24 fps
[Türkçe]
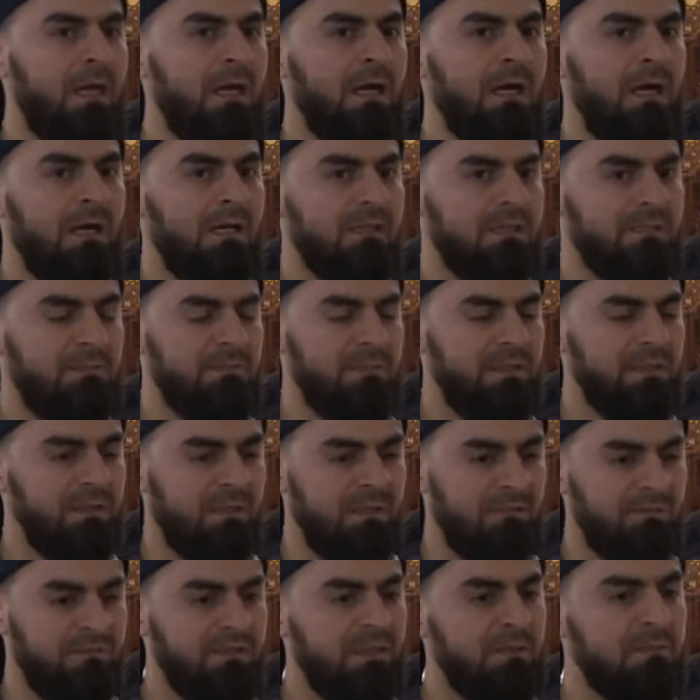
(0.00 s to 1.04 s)
hatimle
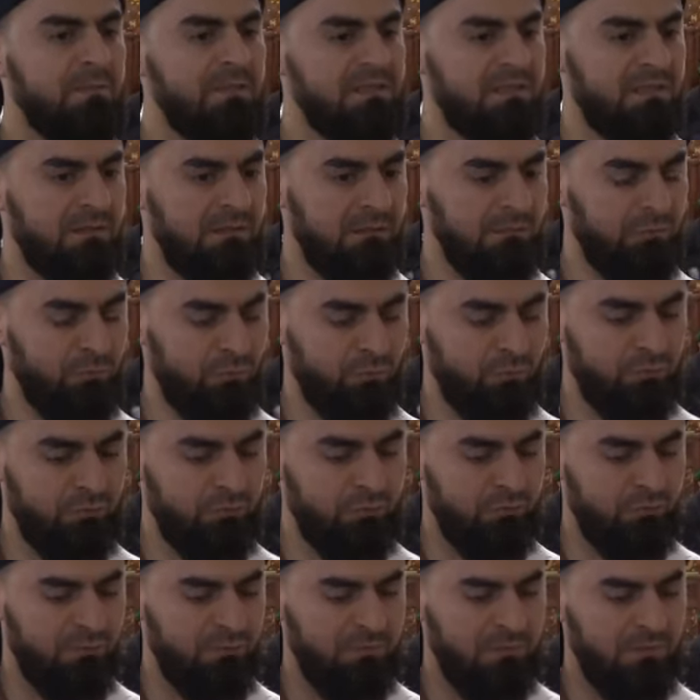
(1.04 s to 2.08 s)
teravih namazı kılıyoruz.
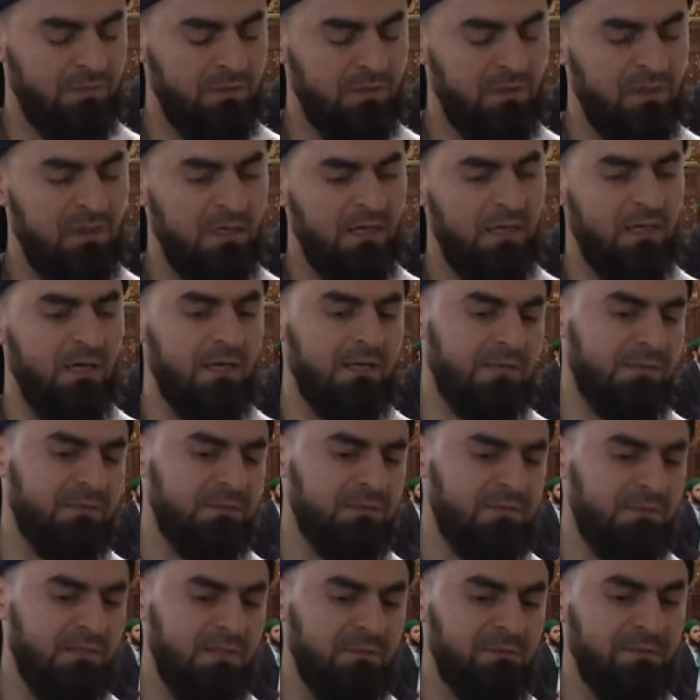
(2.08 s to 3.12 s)

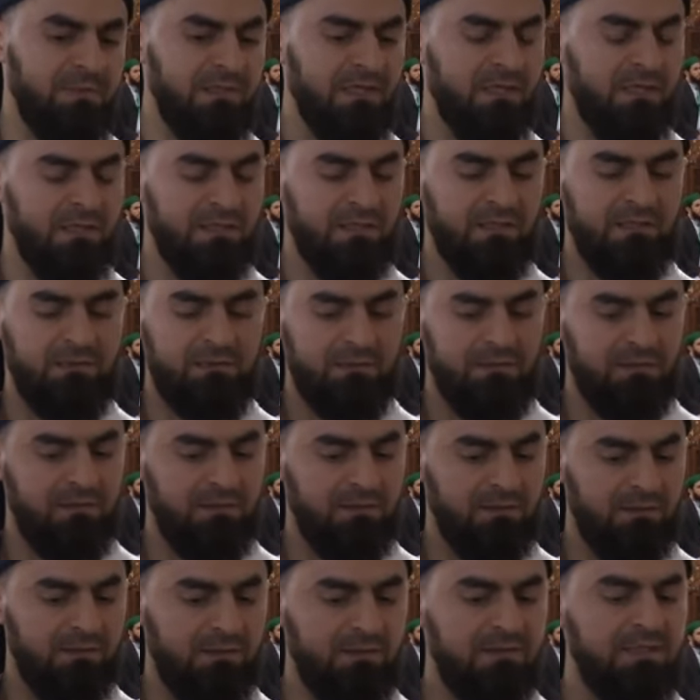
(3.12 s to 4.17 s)
Arkasına binayen e,
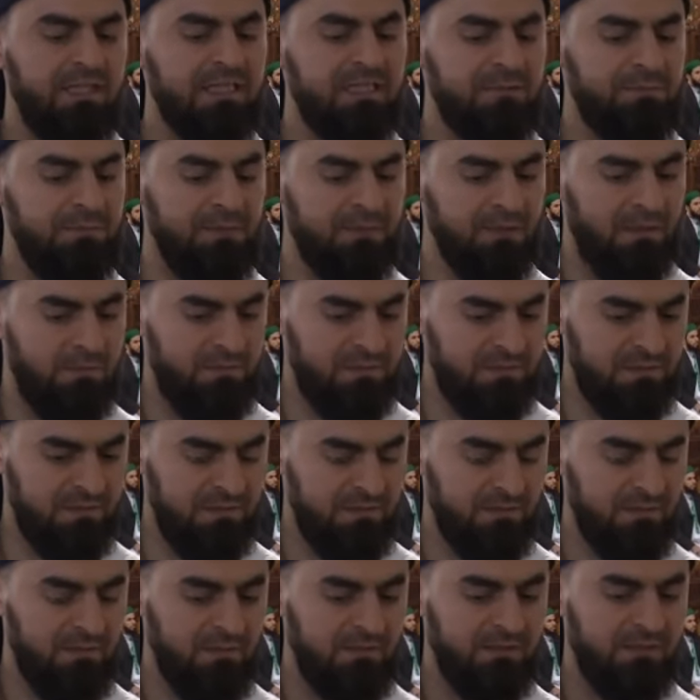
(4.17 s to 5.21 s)
tespit namazı,
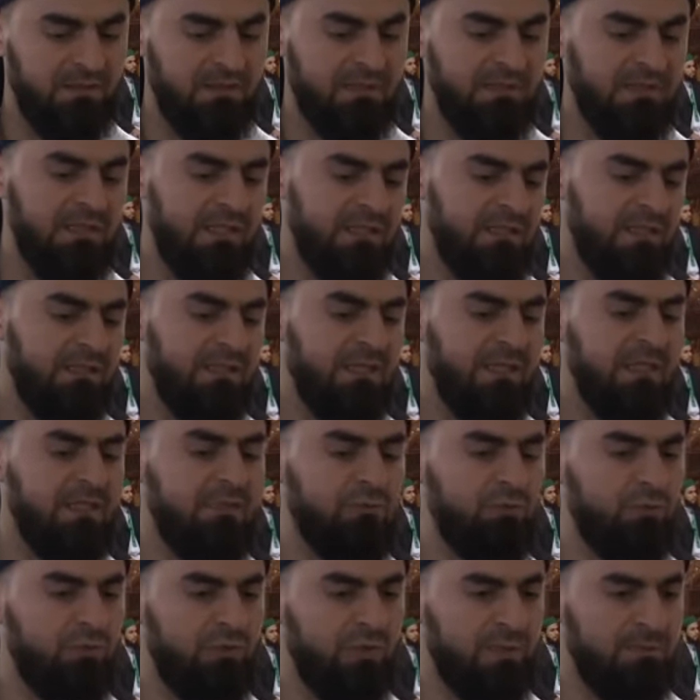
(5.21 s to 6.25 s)
gece teheccüd
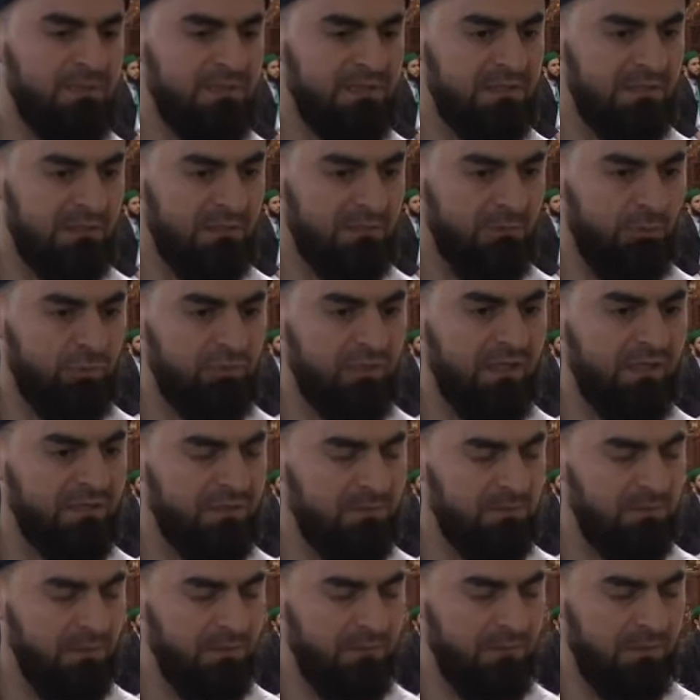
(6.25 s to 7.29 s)
namazı kılıyoruz
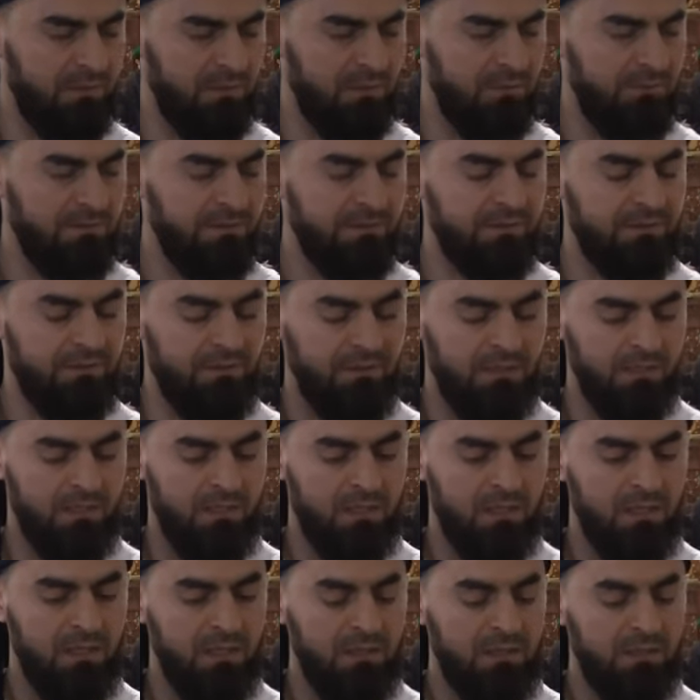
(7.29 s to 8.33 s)
hatimle beraber.
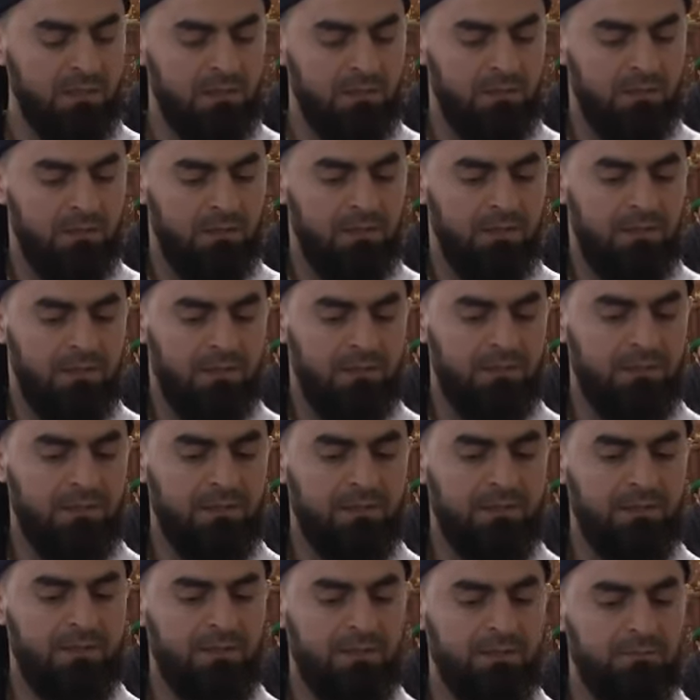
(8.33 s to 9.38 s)
E,
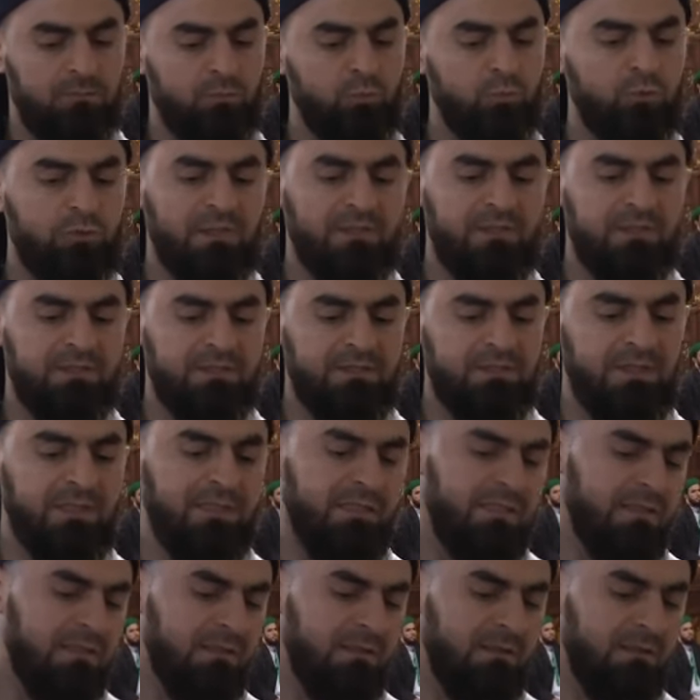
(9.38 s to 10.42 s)
burada işte
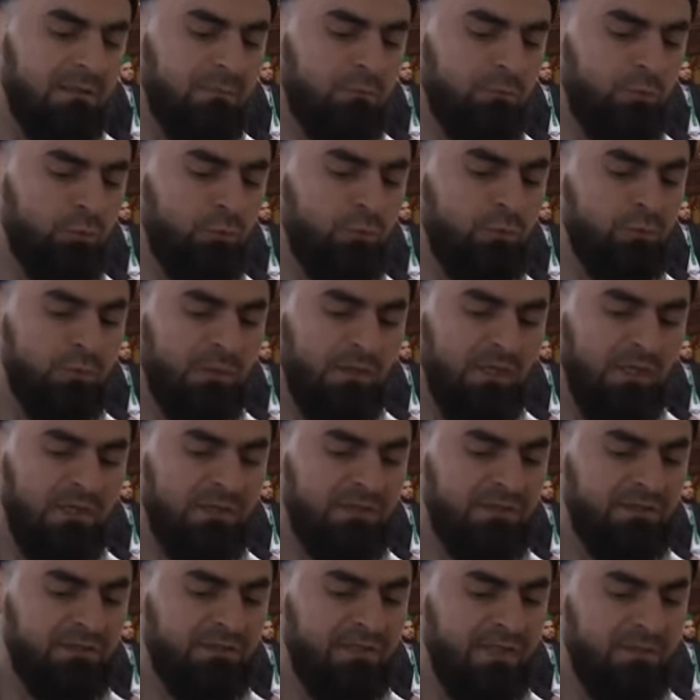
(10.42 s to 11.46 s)
bütün
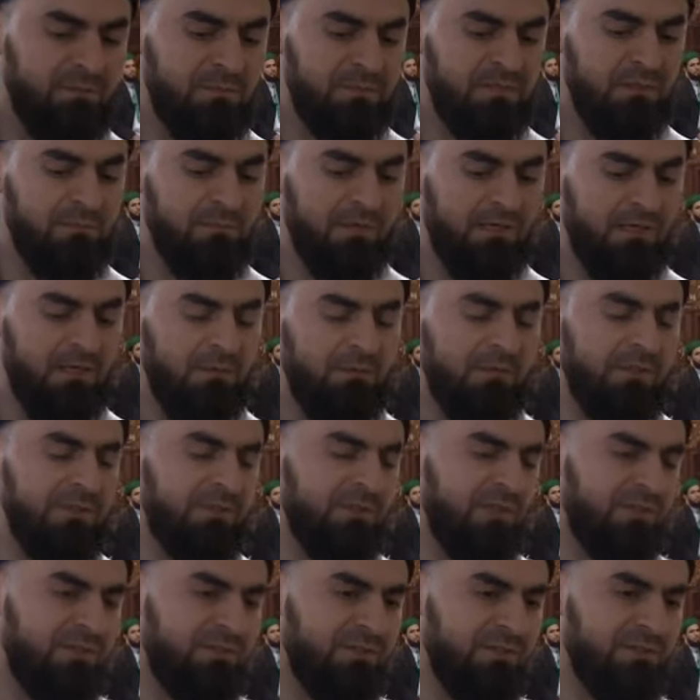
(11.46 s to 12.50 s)
kardeşlerimize beraber
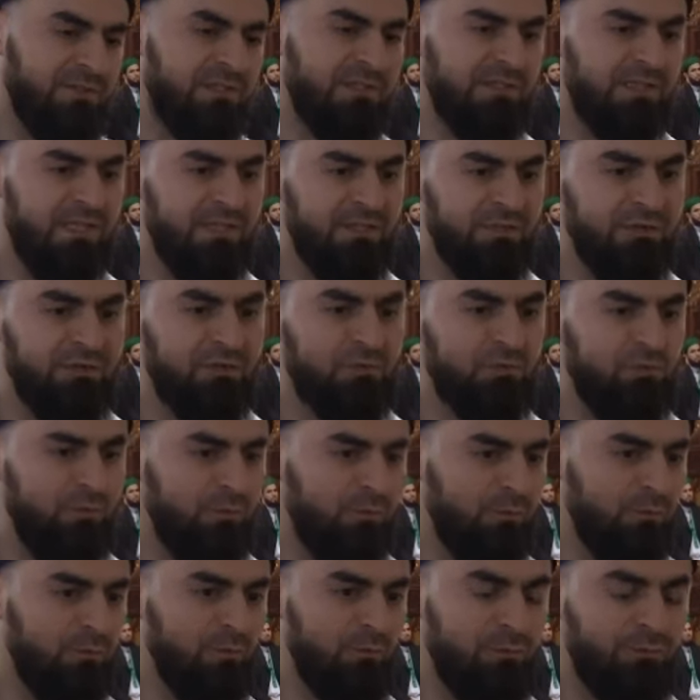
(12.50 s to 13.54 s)
yaşlısı, genci,
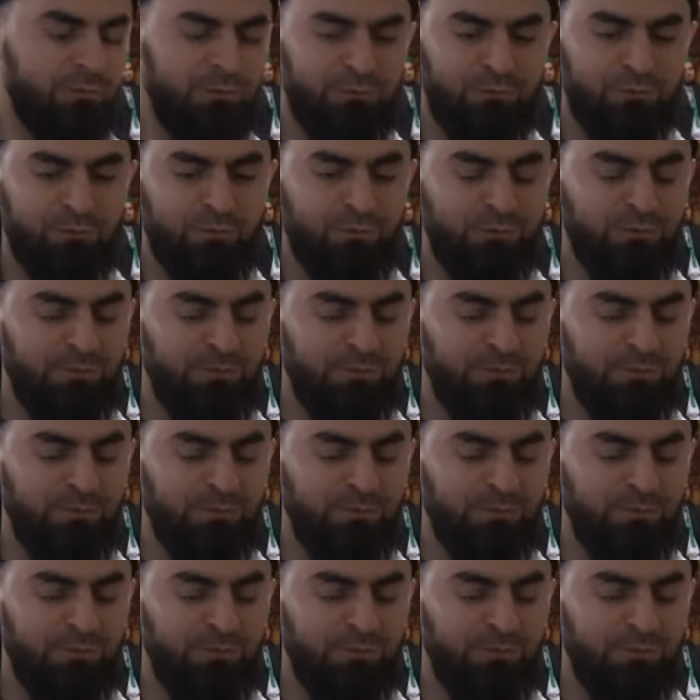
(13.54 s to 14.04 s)
çoluğu, çocuğu